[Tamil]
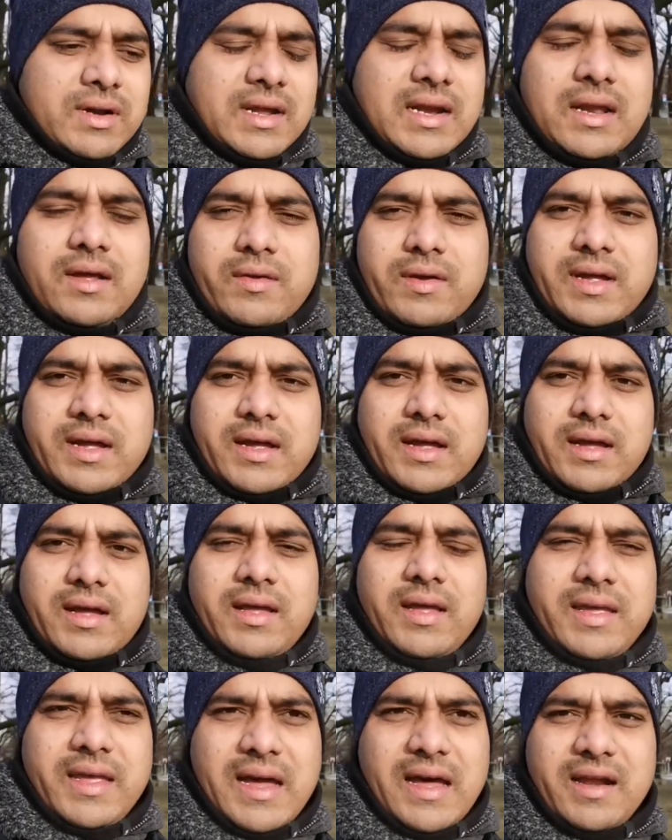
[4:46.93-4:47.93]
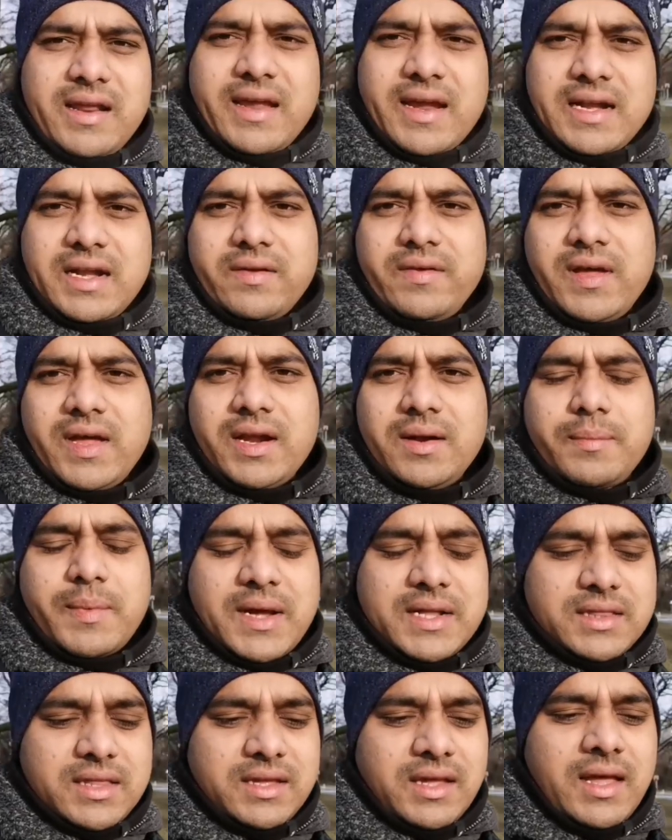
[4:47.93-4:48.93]
நல்லவன் யார் கெட்டவன் யாருன்னு
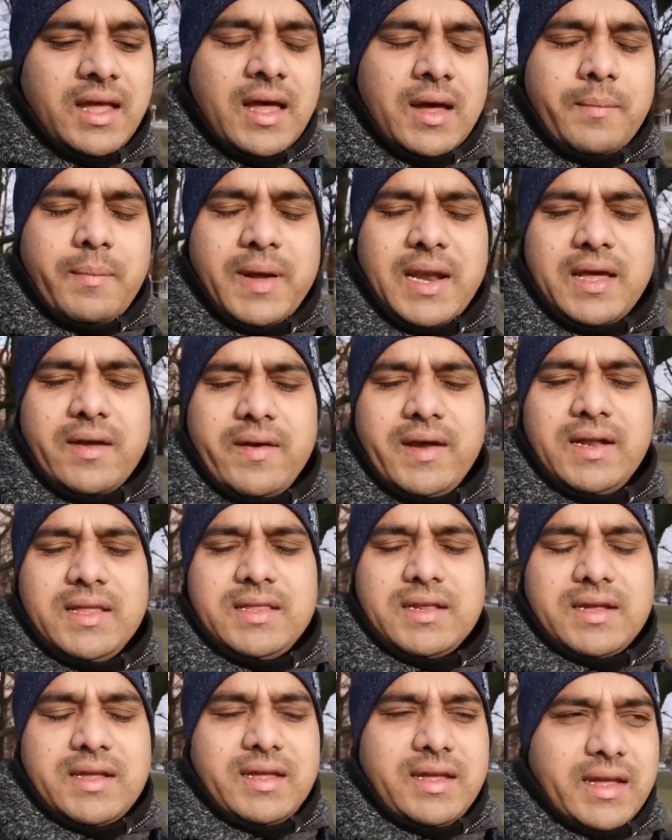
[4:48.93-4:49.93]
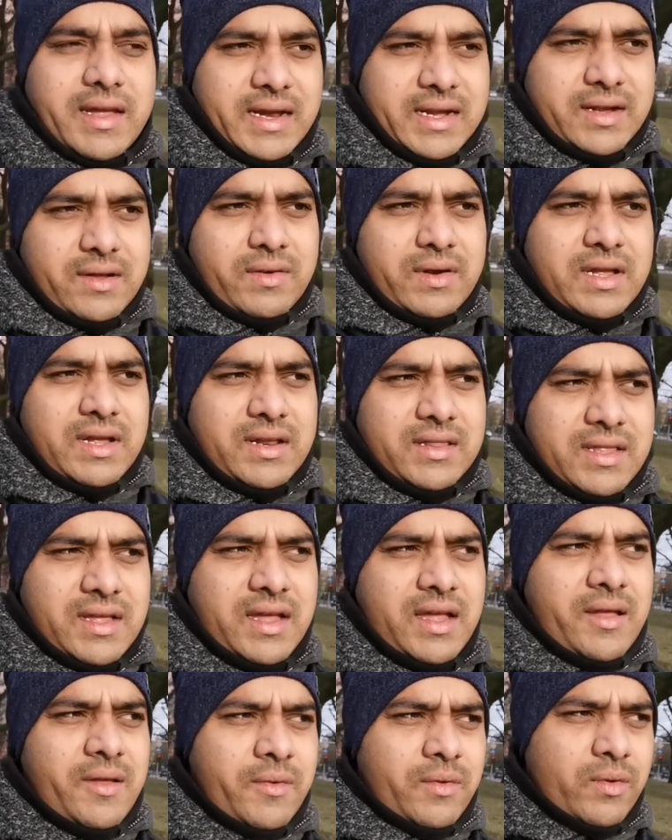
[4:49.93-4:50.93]
பார்த்து பழக வேண்டியது இருக்குது கெட்டவனாக
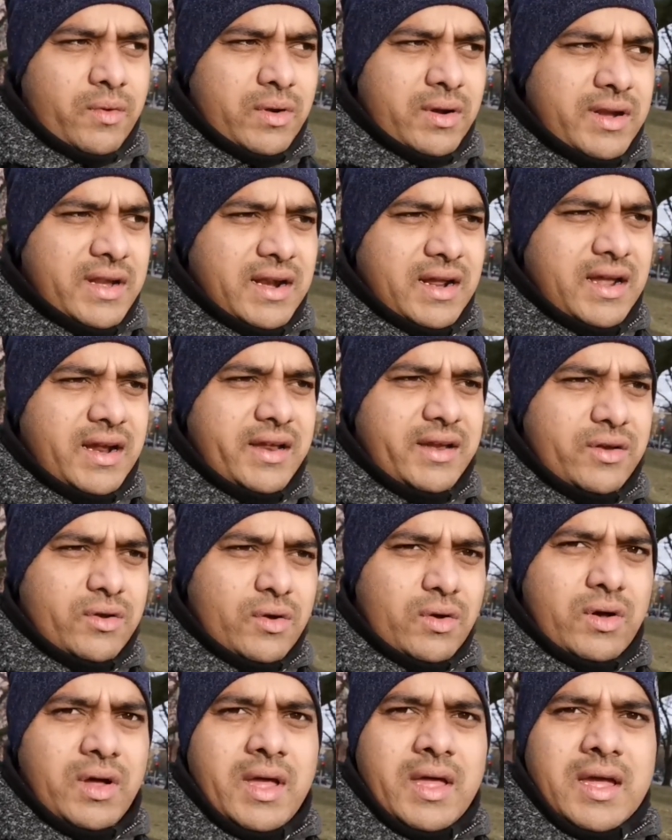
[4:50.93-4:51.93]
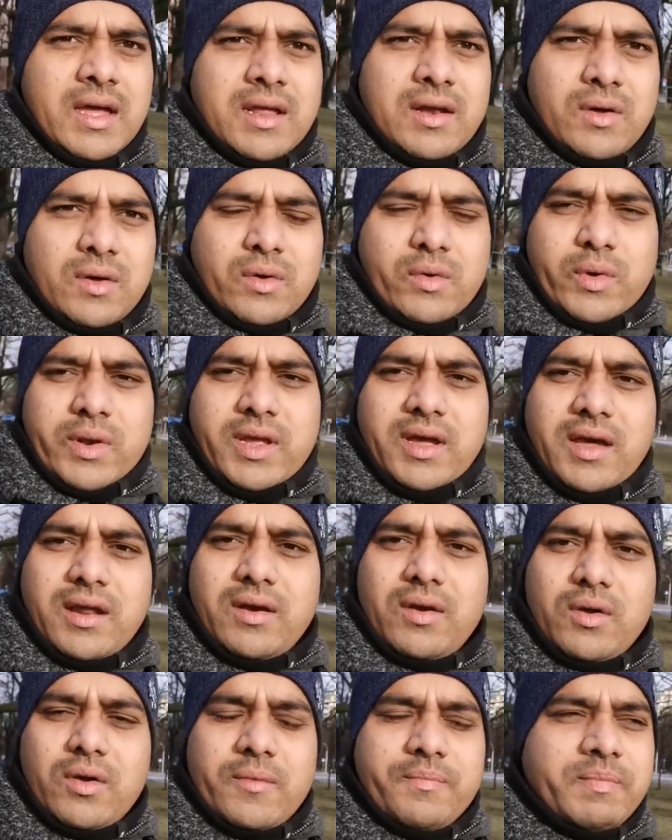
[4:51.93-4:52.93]
இருந்தால் ஒரு ட்ரக் அடிட்டோ இல்லை ஒரு
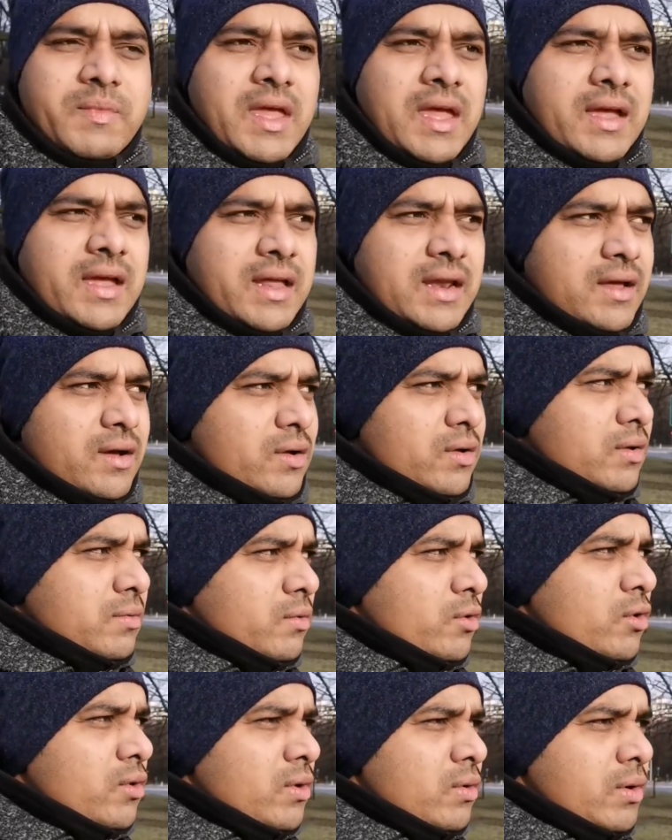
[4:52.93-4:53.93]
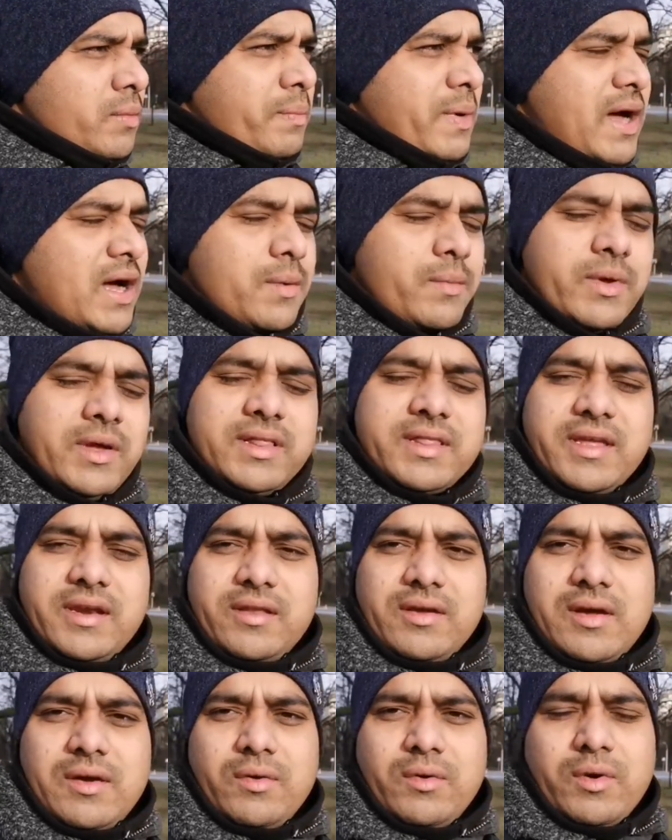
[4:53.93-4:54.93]
குடிகாரனோ இல்லை உங்களுக்கு பார்க்கும்போதே
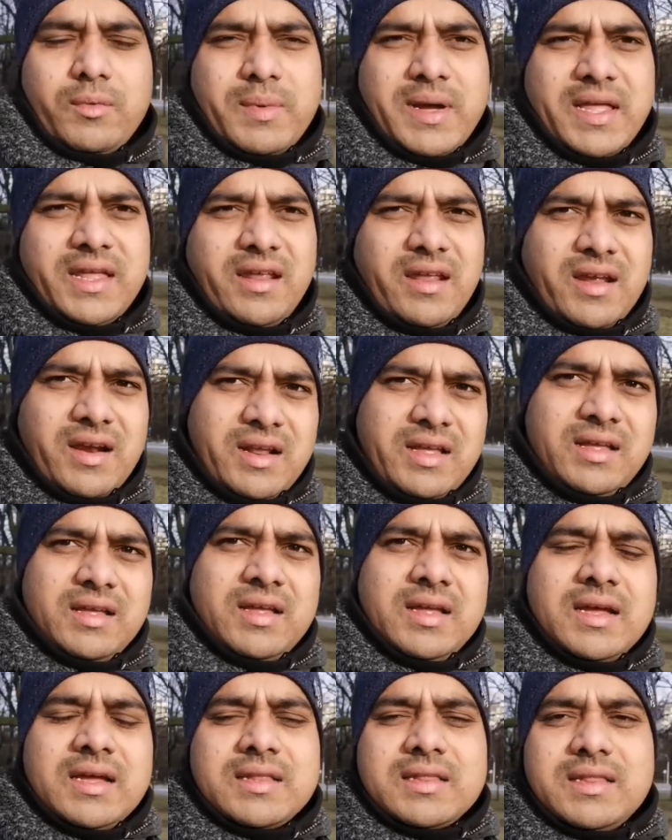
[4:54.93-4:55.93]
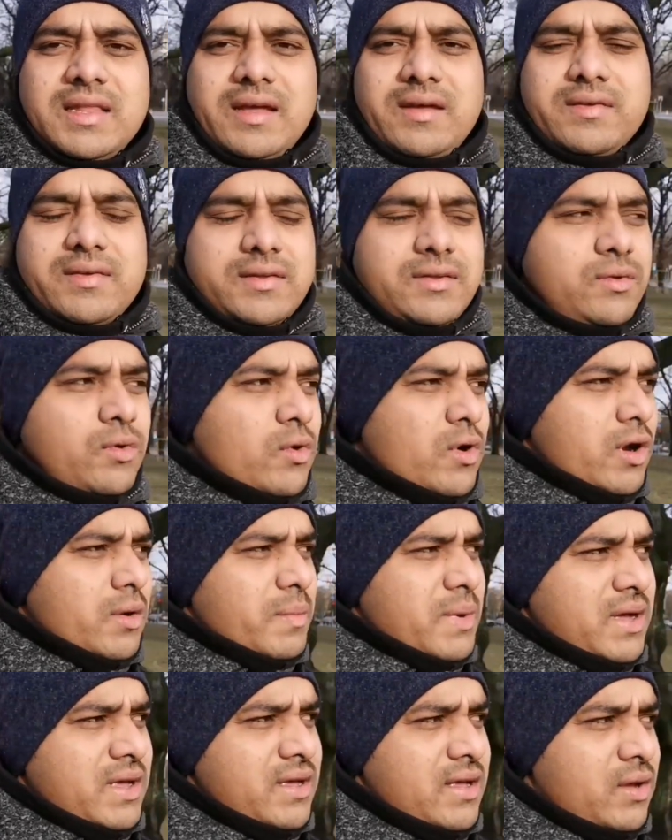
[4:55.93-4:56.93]
தெரியும் அவன் ஒரு மாதிரியாக இருக்குன்னா தயவு செஞ்சு
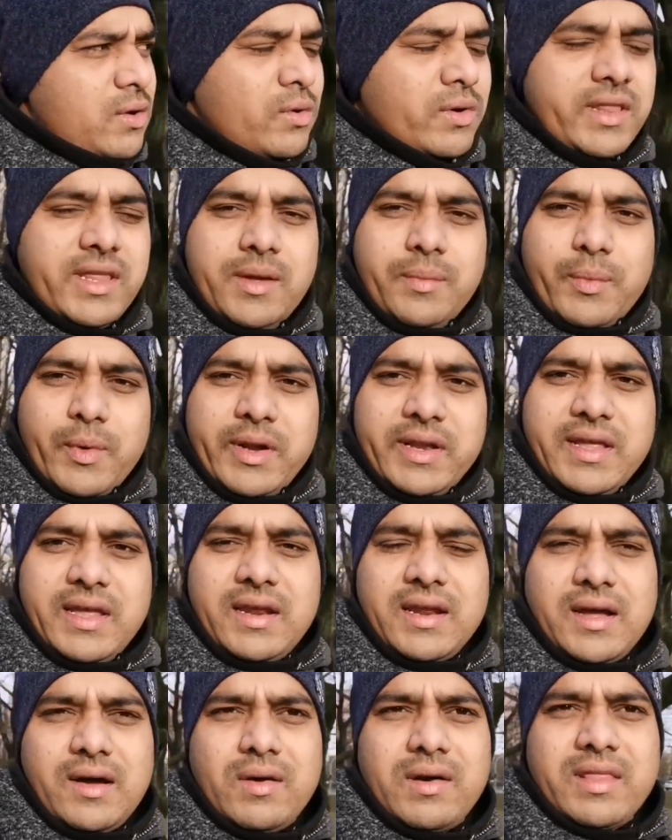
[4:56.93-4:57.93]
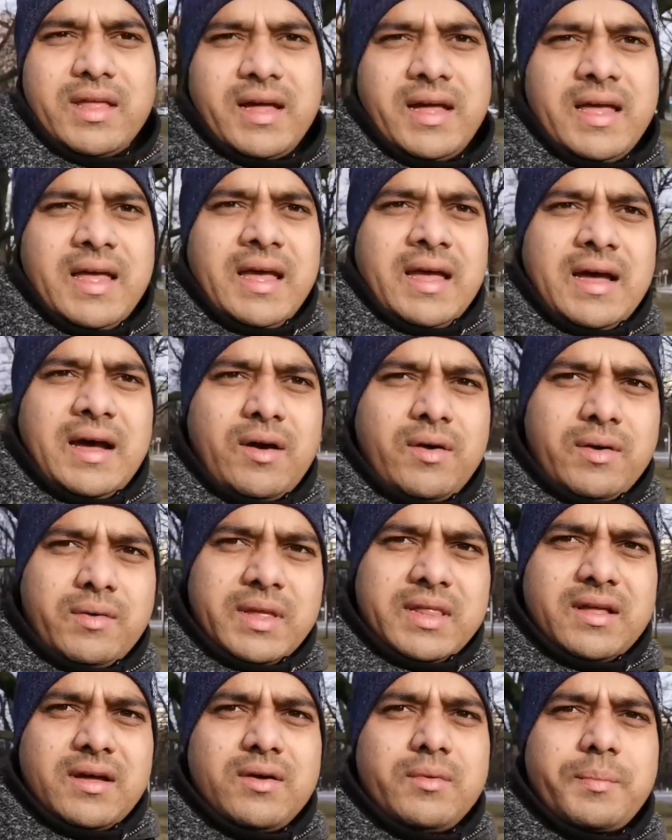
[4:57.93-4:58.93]
ஓரமாக ஒதுங்கி போயிட்டே இருங்க அவ்வளோதான்
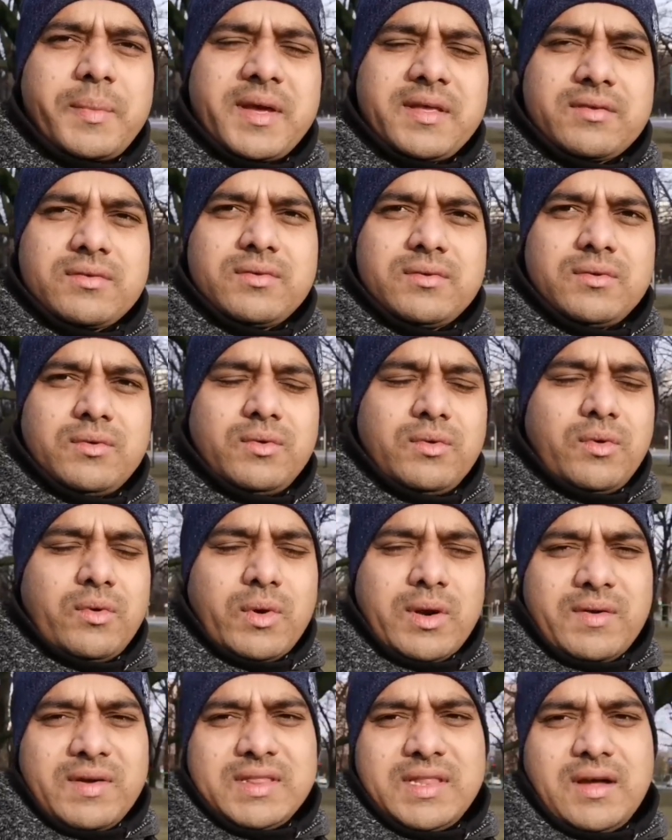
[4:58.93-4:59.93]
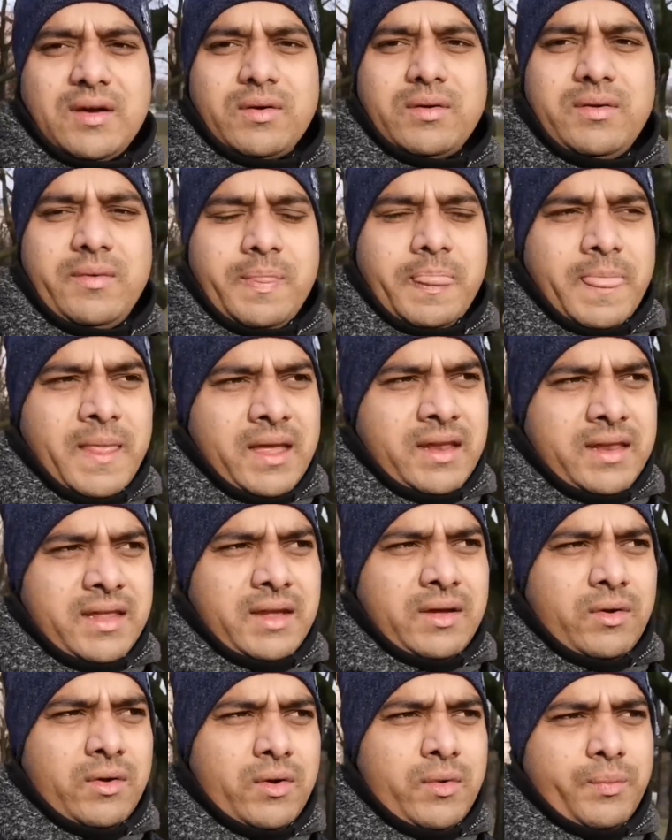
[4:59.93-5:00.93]
அவன் ஏதாவது பேசணும்னு உங்க கூட வந்தால் கூட
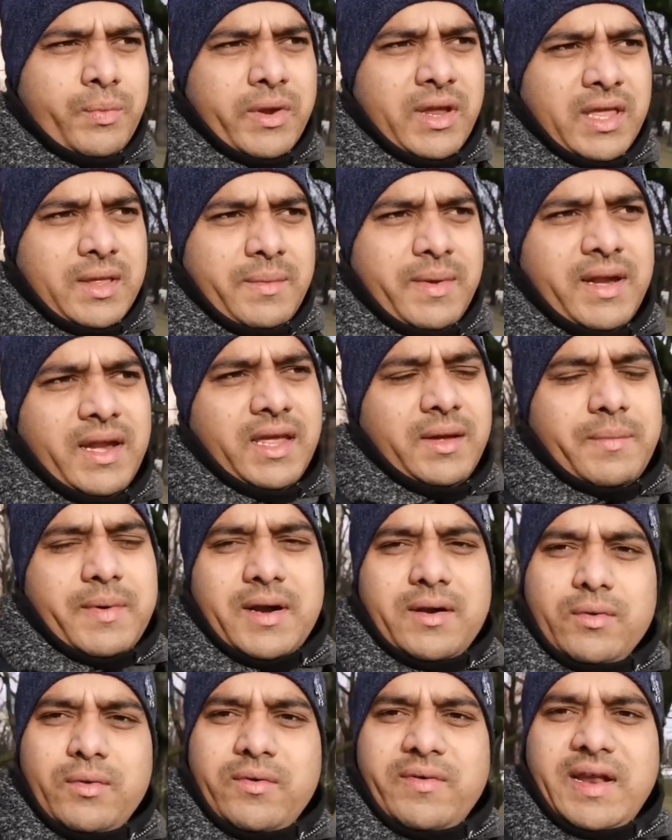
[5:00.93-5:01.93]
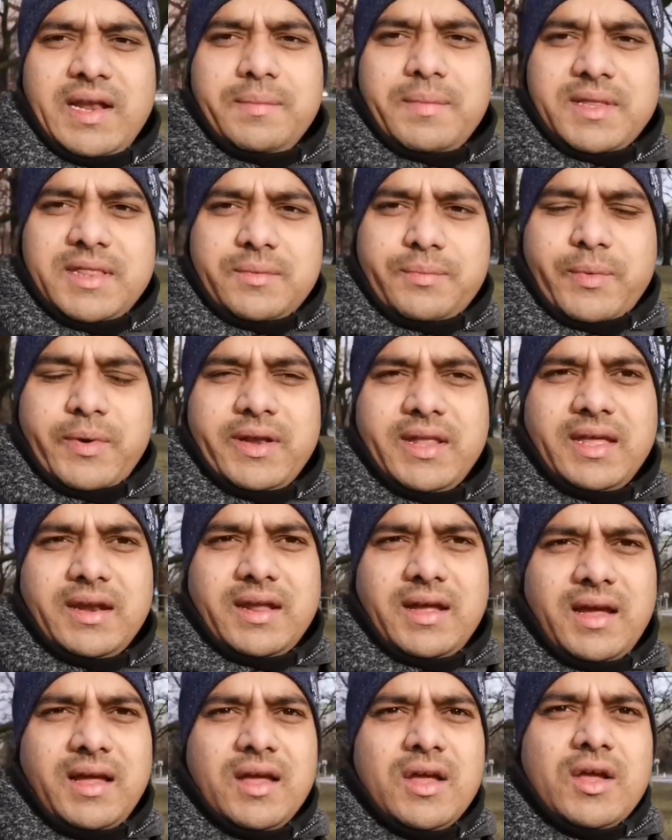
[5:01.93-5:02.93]
நீங்கள் ஒன்றும் புரியாத மாதிரி நீங்கள் பாட்டு உங்கள் வேலையை பார்த்துட்டு போயிட்டே
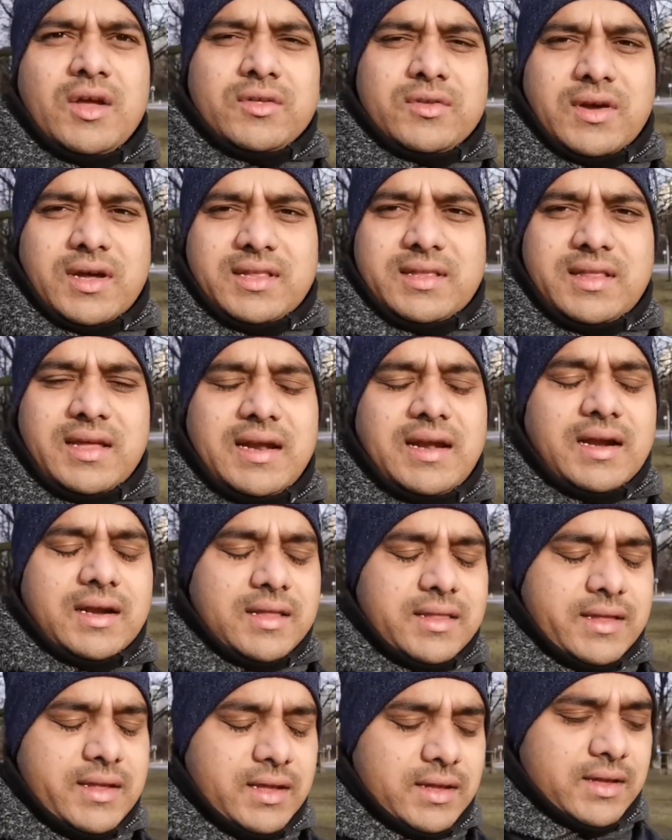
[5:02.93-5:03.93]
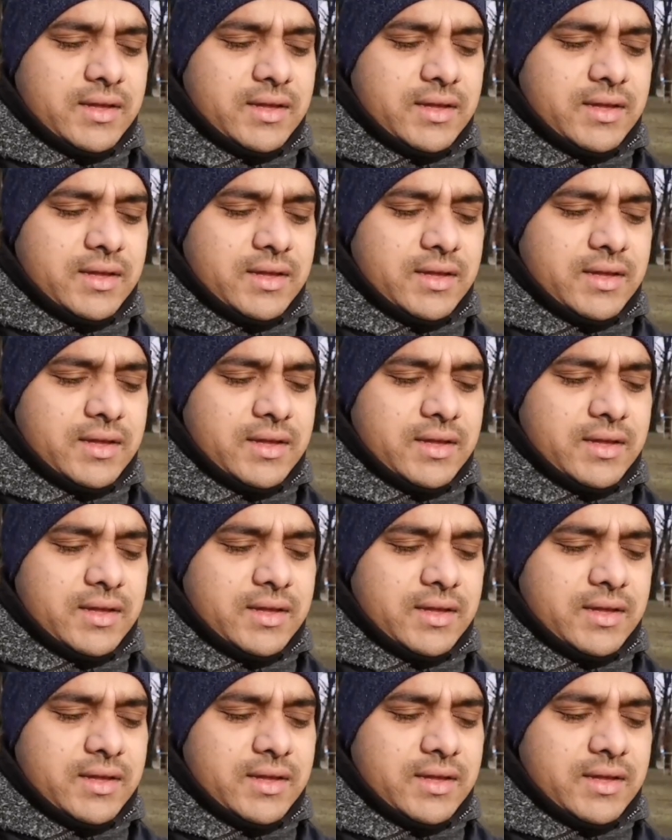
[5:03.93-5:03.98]
இருங்க ஸோ அதுதான் நல்லது